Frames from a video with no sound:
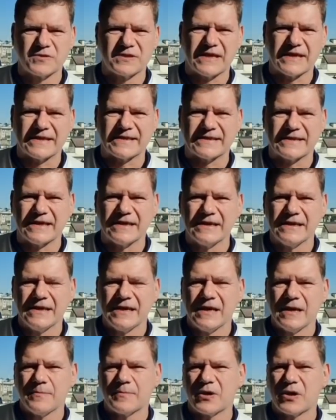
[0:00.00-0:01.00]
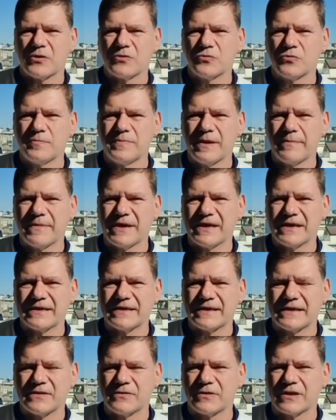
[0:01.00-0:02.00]
7, però
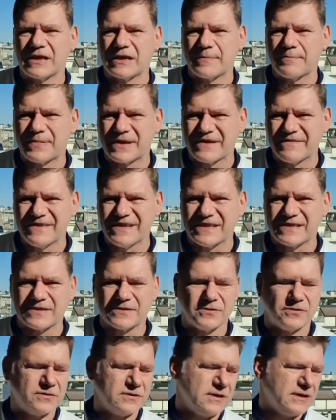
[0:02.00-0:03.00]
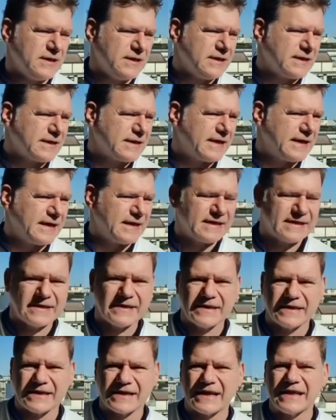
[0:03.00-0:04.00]
indubbiamente non era previsto che
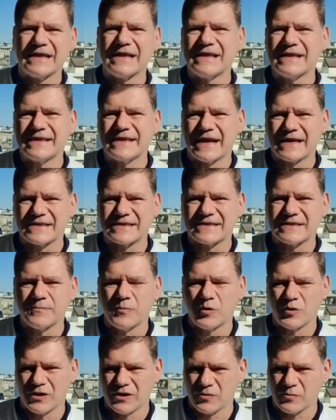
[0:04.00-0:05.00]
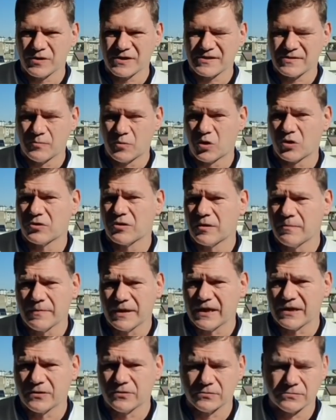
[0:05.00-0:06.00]
eh, rallentassimo in questo modo,
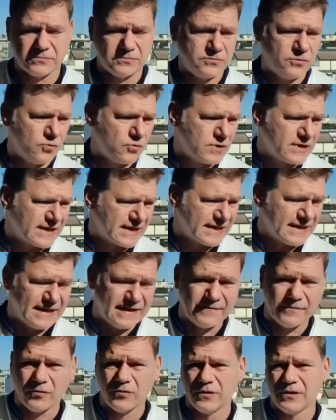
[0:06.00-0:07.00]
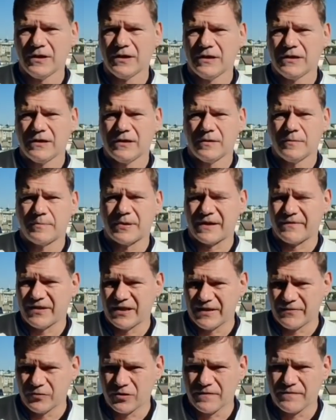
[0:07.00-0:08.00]
almeno non credevo.
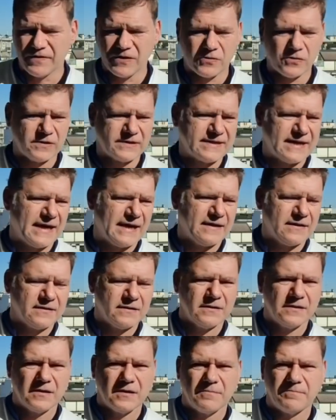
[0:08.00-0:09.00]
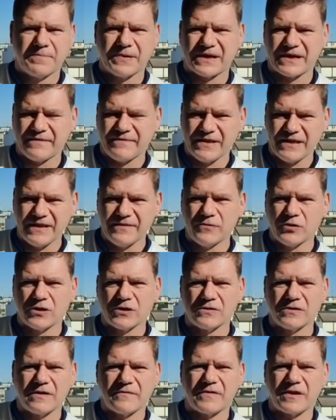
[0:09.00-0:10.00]
Prevedevo difficoltà, prevedevo che
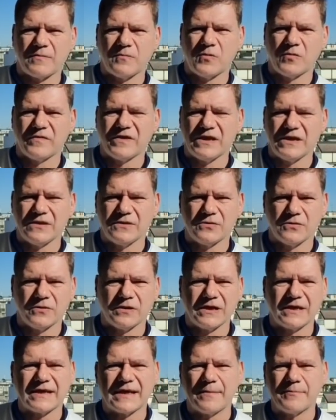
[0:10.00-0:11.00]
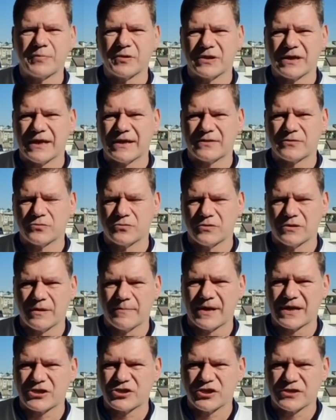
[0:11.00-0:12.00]
non avremmo vinto il campionato con la
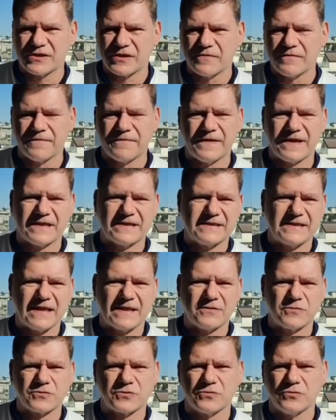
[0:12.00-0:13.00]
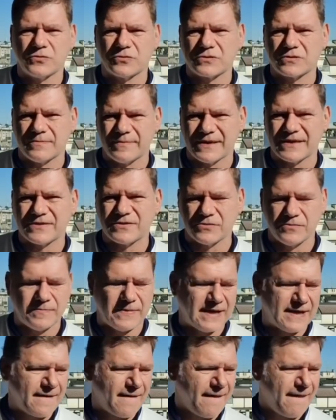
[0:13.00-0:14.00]
marcia trionfale dell'anno scorso, ma
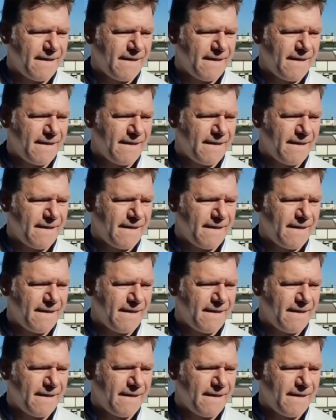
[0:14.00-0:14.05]
insomma